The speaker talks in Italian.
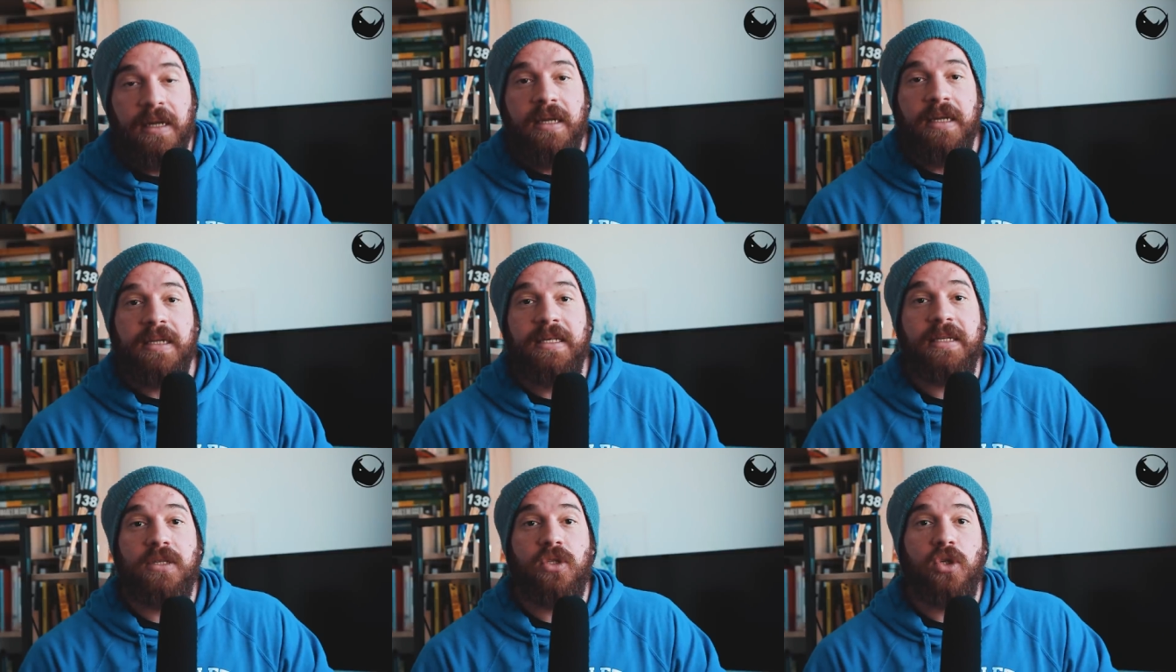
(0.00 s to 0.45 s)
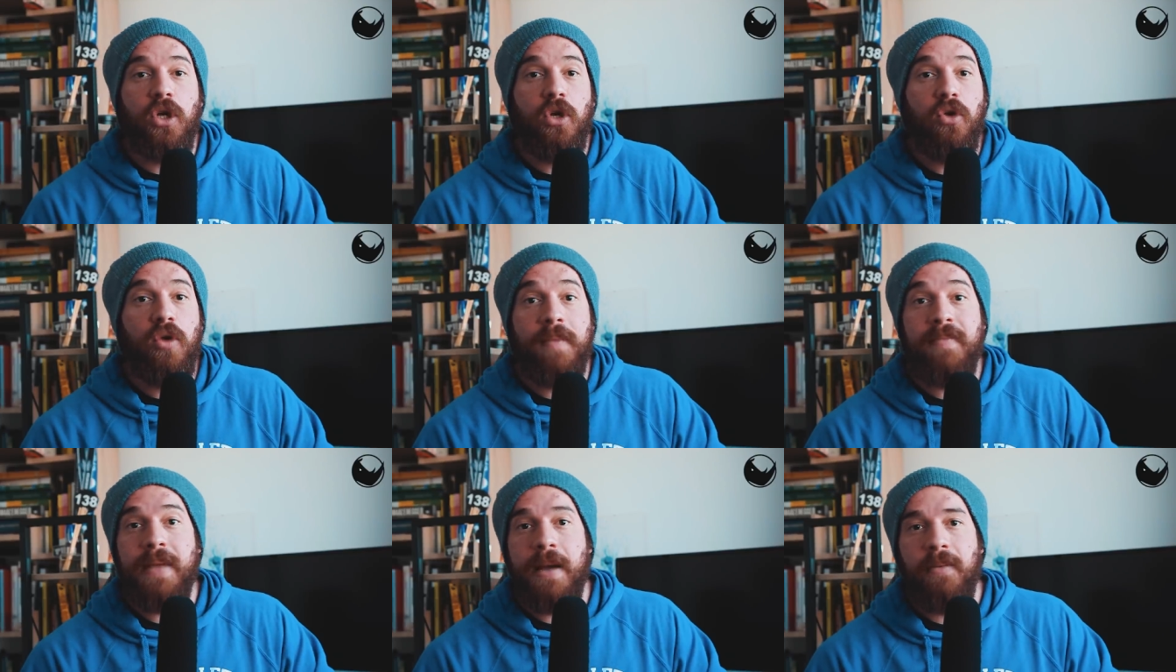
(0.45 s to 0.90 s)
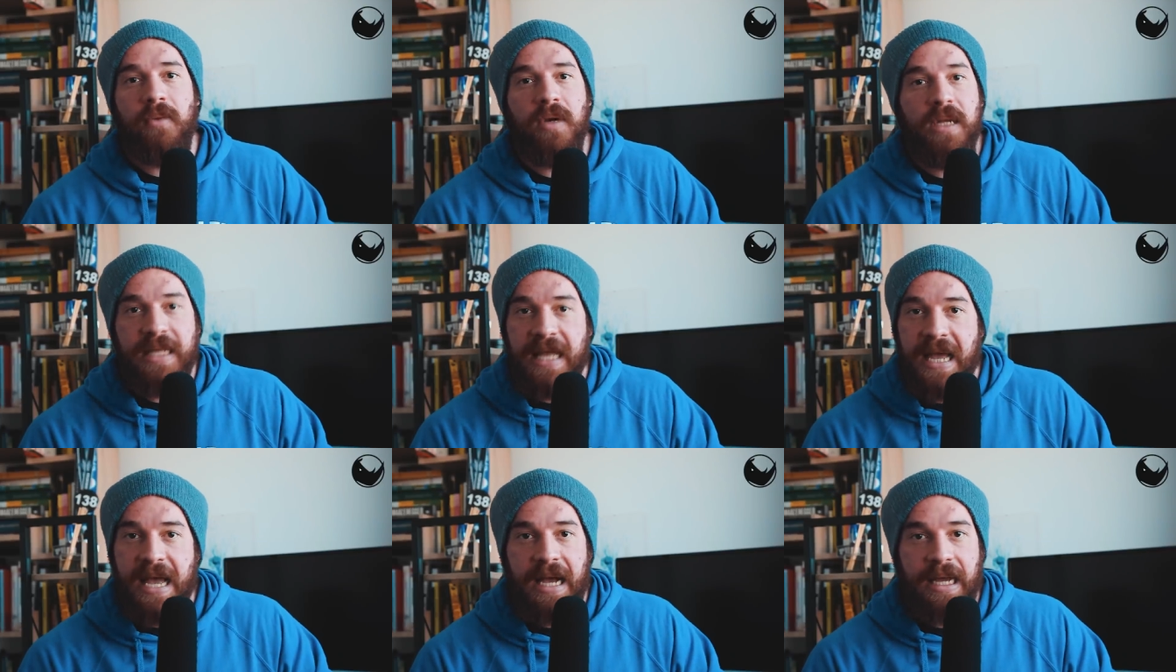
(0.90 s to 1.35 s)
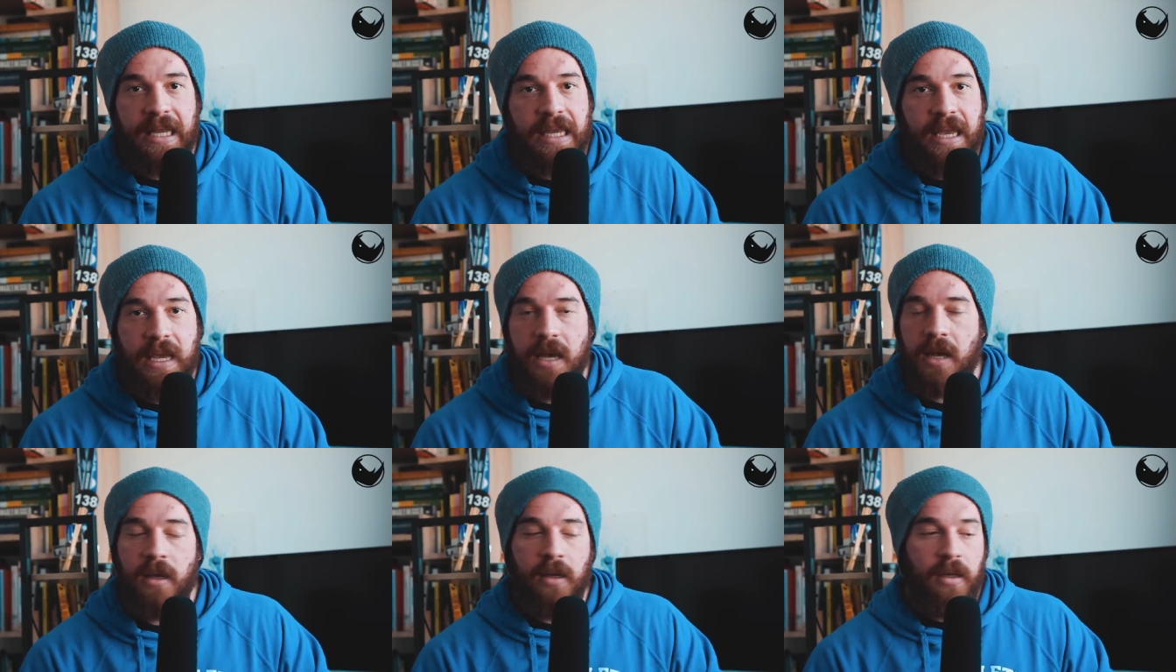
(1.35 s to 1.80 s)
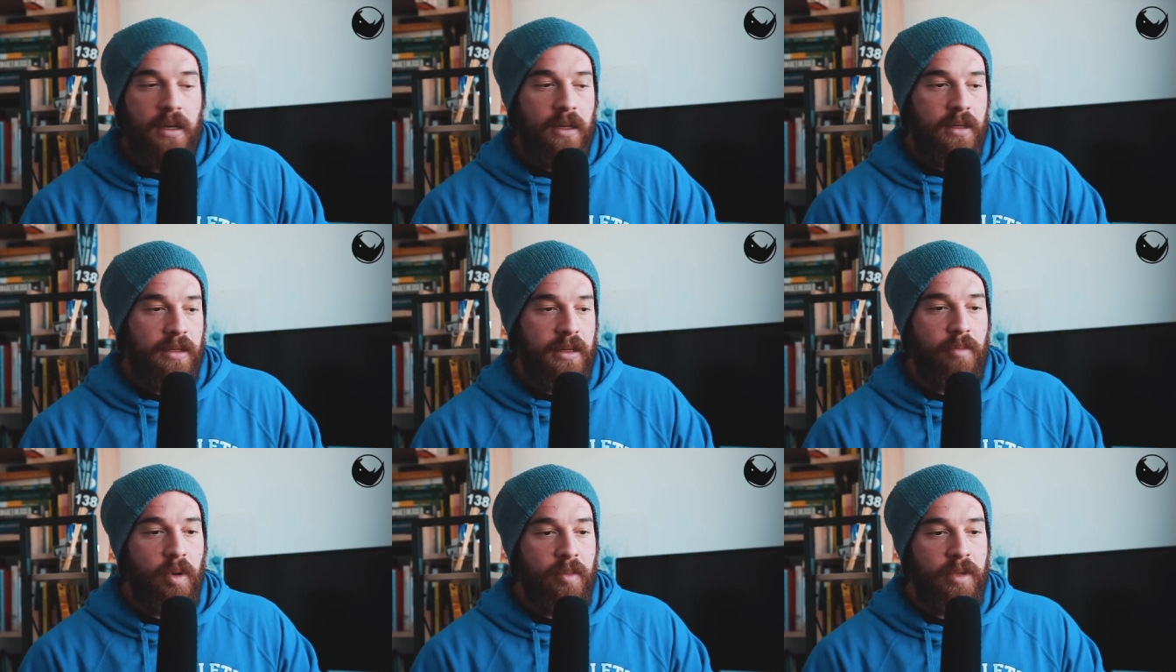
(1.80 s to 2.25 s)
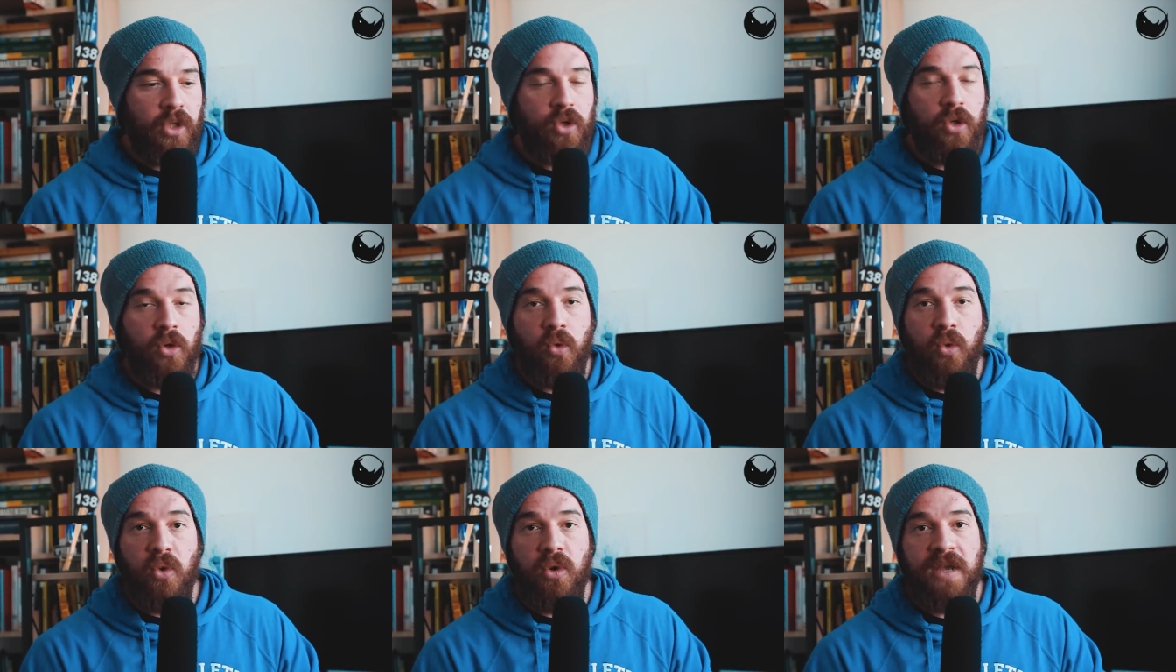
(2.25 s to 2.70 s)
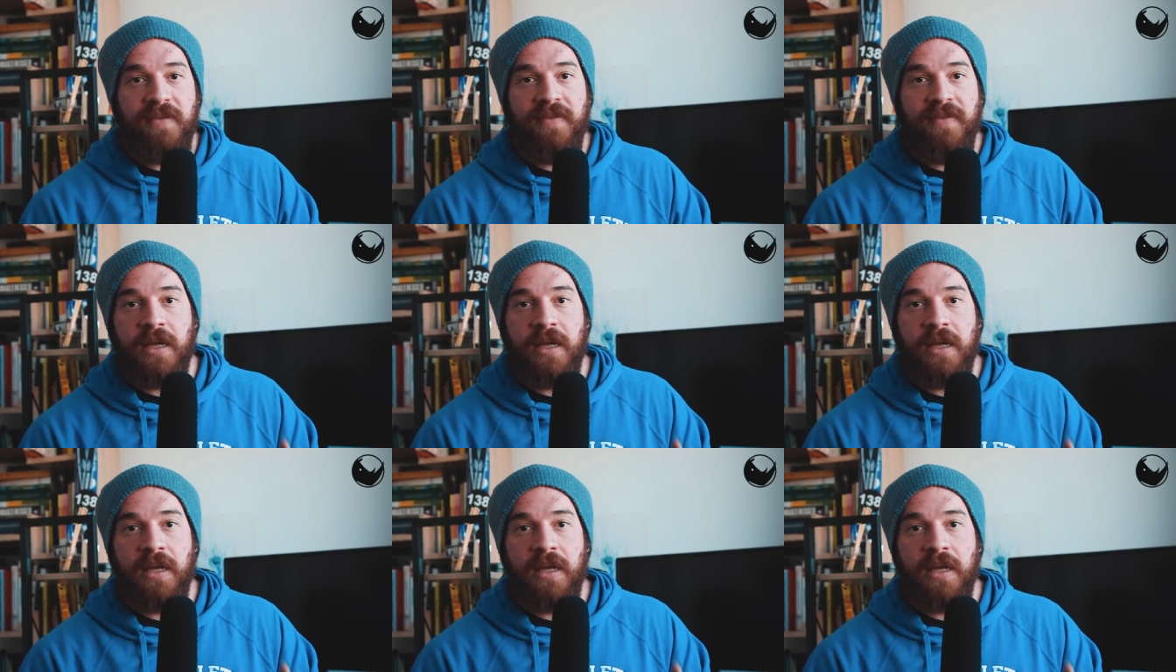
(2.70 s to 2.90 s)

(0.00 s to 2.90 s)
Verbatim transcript: nel senso che noi abbiamo l'idea che nel momento in cui